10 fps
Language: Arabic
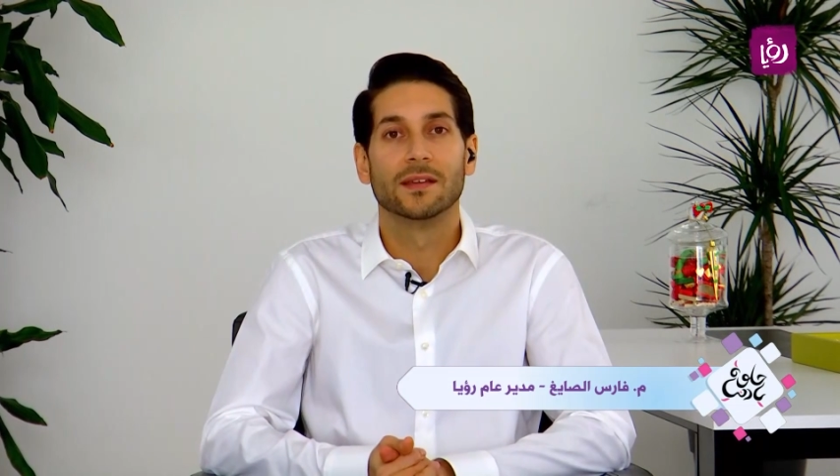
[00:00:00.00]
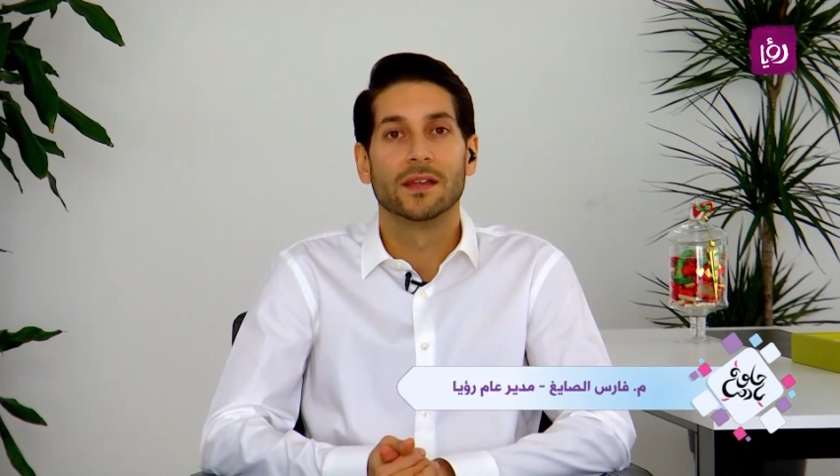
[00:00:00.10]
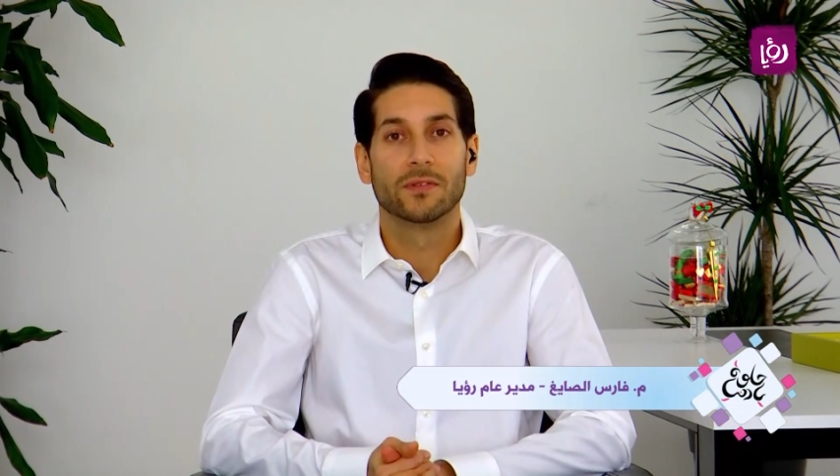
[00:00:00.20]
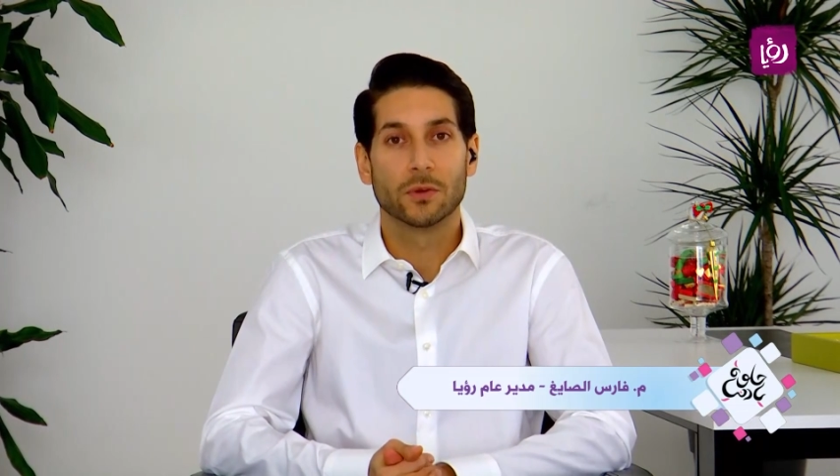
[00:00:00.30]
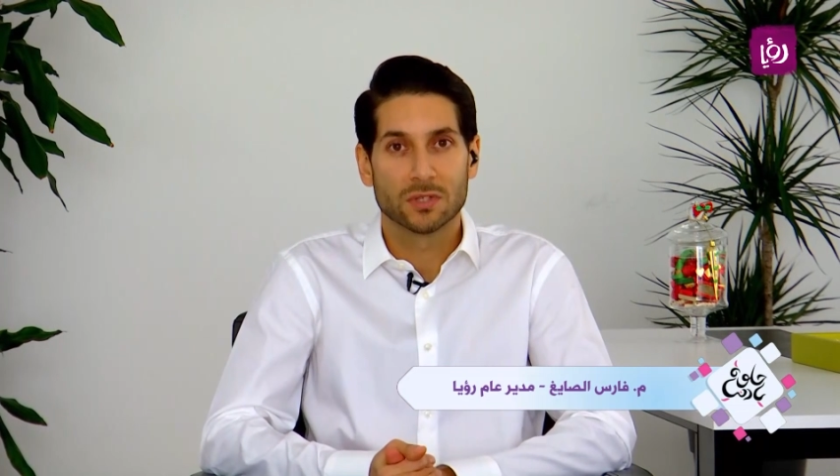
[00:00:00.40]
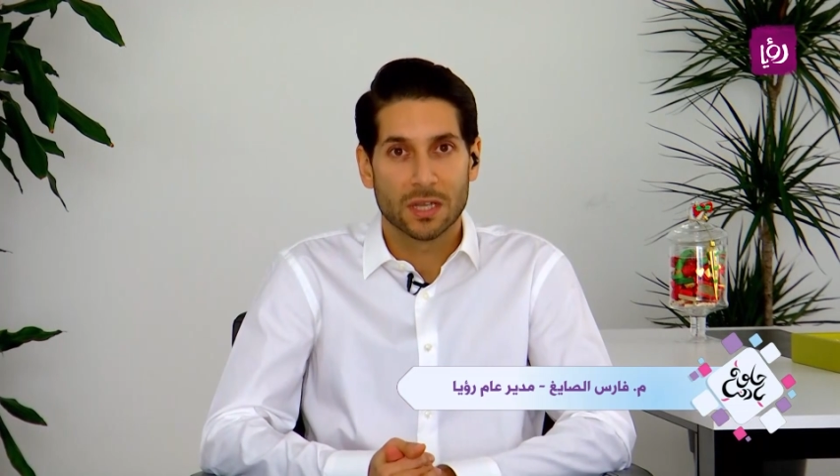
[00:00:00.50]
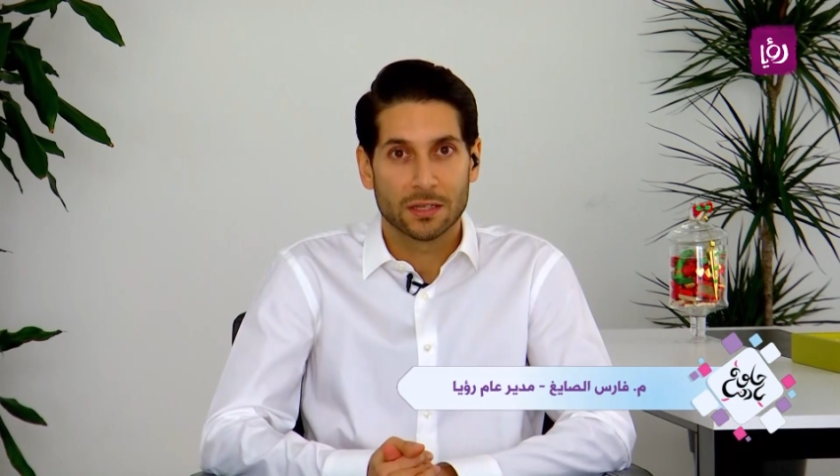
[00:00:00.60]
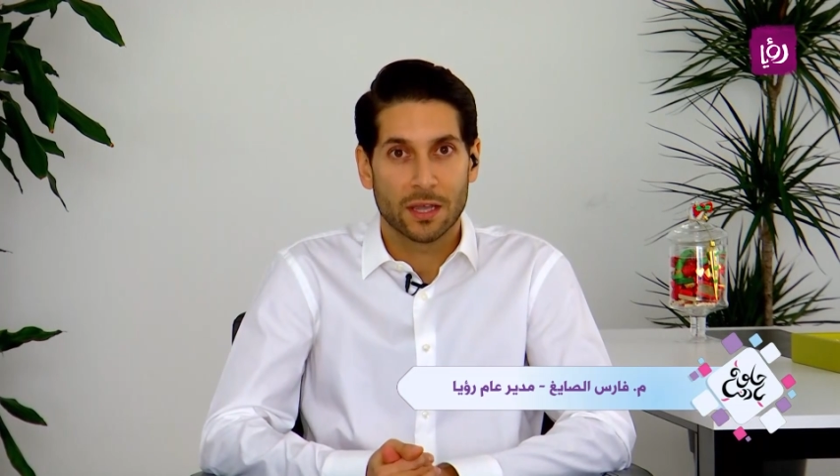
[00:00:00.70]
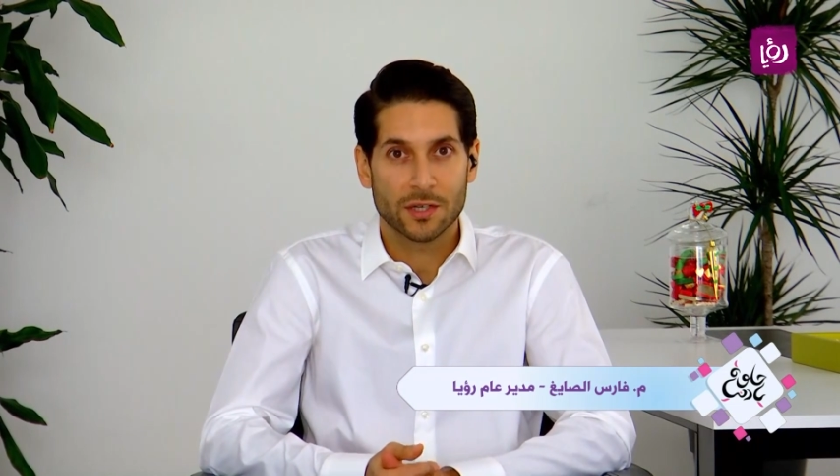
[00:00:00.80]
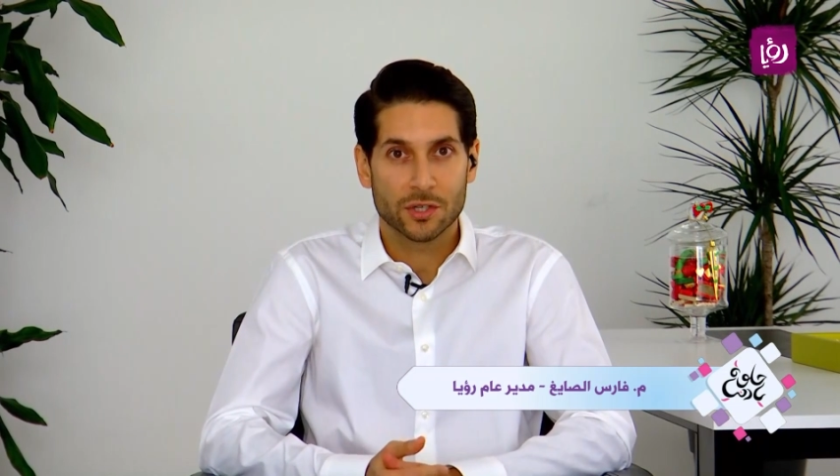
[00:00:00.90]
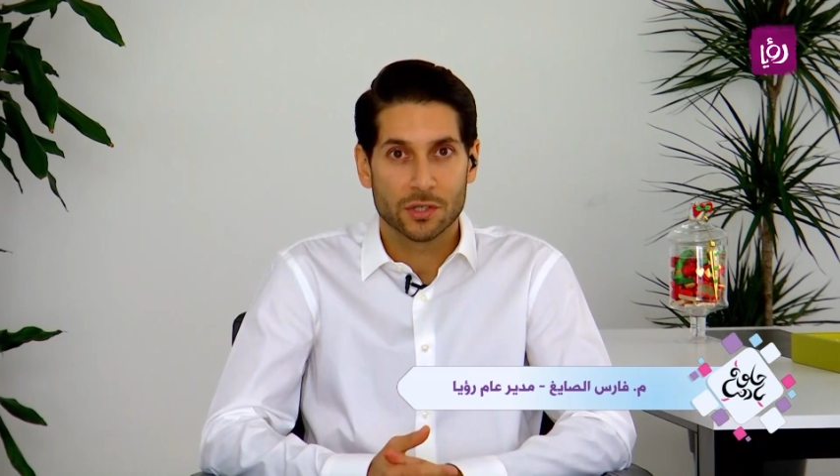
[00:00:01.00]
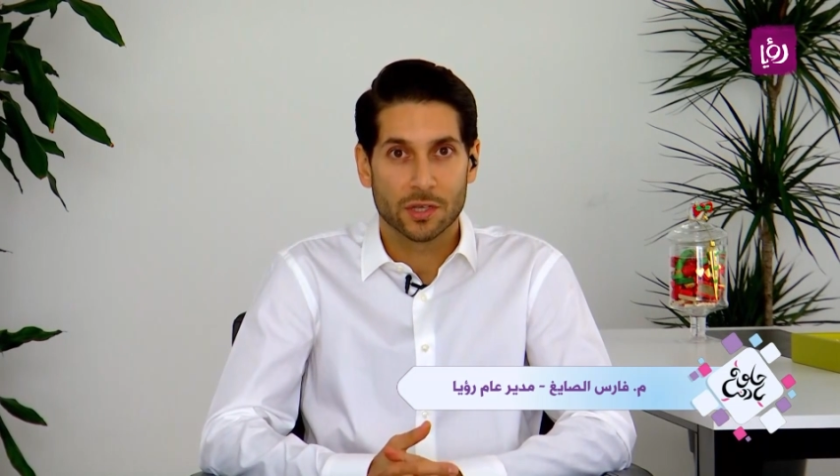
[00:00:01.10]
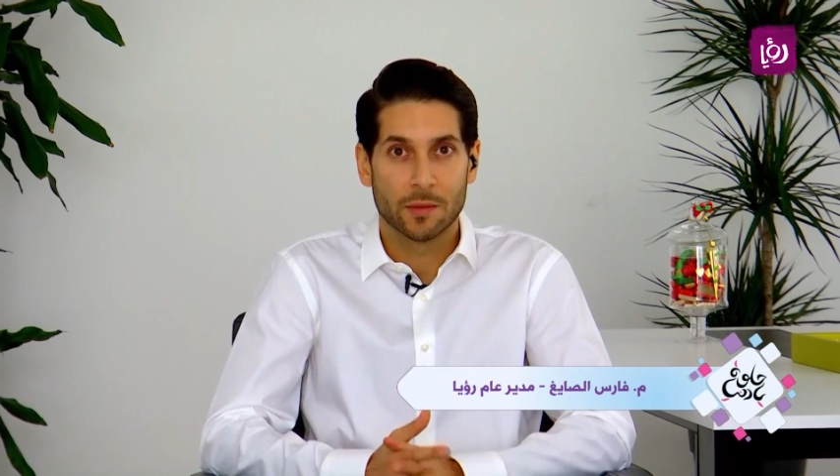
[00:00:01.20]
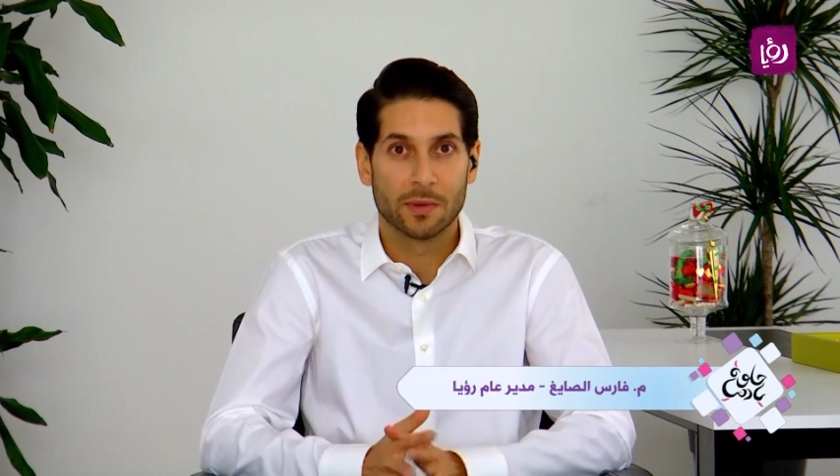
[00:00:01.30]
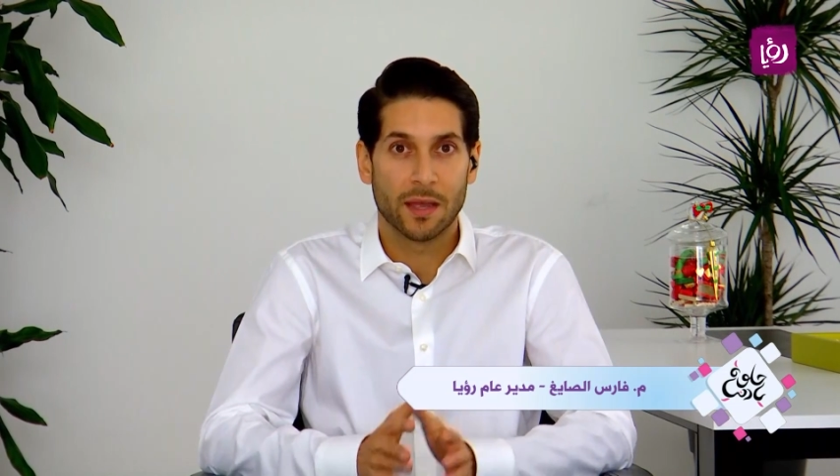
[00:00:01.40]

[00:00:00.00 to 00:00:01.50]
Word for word: 2019 قبل